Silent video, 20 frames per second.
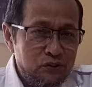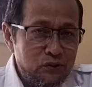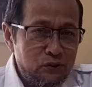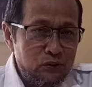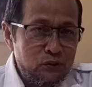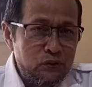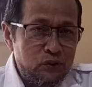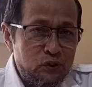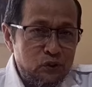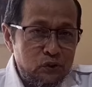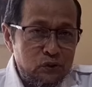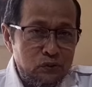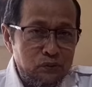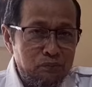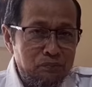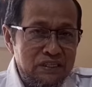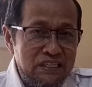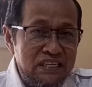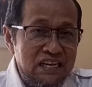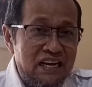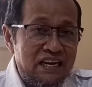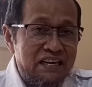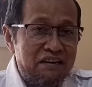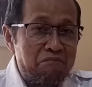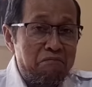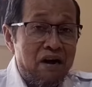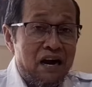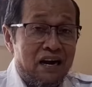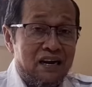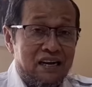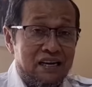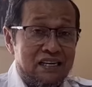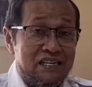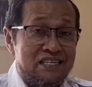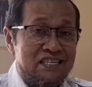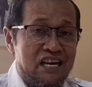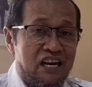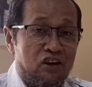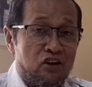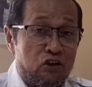untuk menjadi bakal
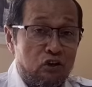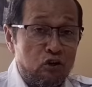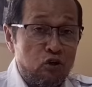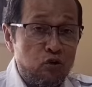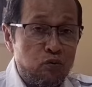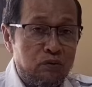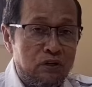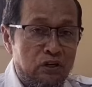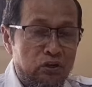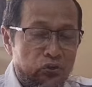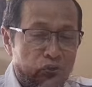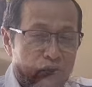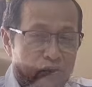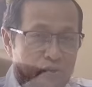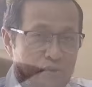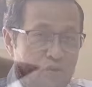calon gubernur